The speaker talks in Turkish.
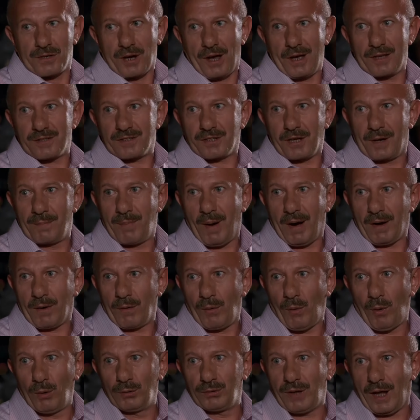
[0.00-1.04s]
Şansa bak.
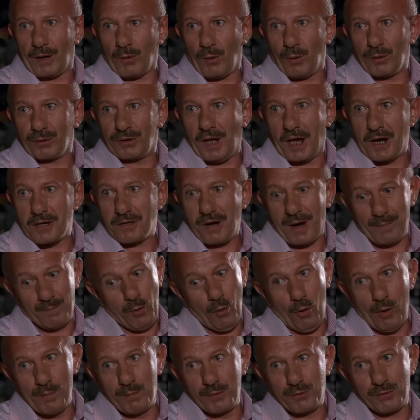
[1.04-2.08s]
Onlar oradayken bir
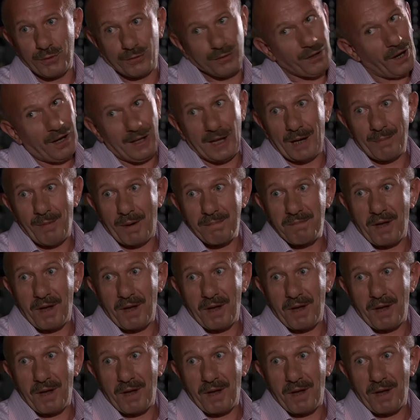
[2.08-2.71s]
öpücük de alamam